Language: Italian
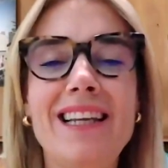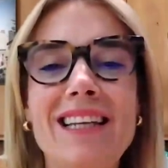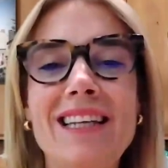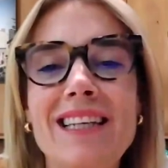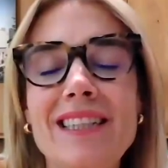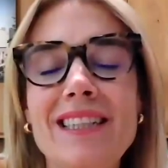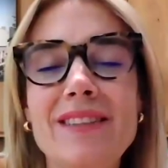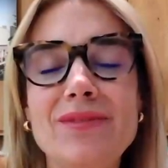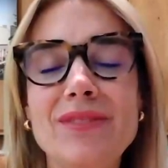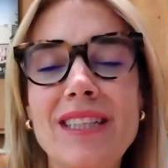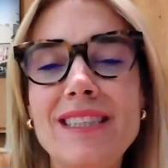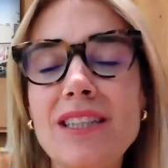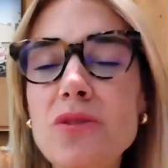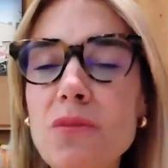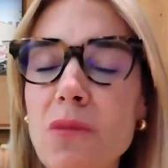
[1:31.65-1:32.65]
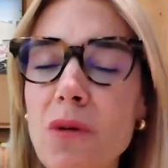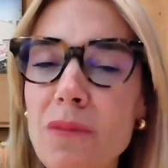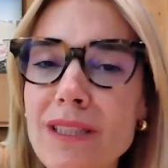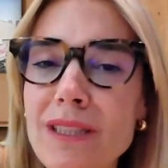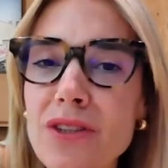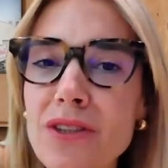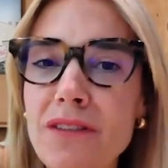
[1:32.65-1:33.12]
E, è stato un
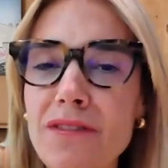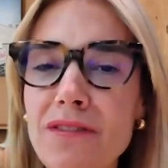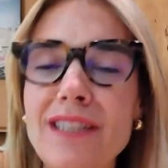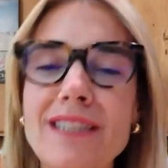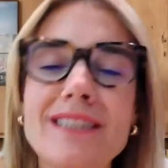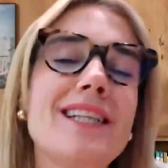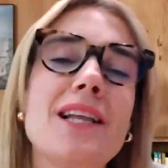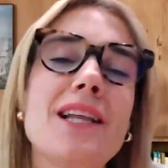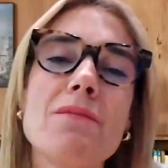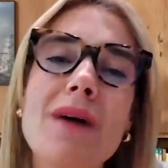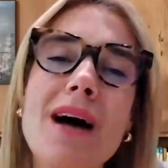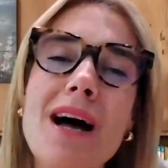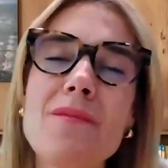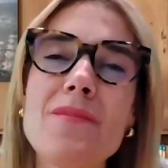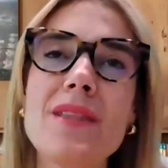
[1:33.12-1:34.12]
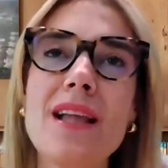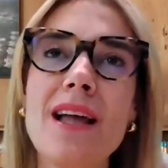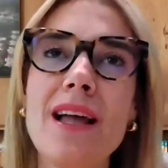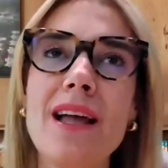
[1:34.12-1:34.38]
momento difficile, ma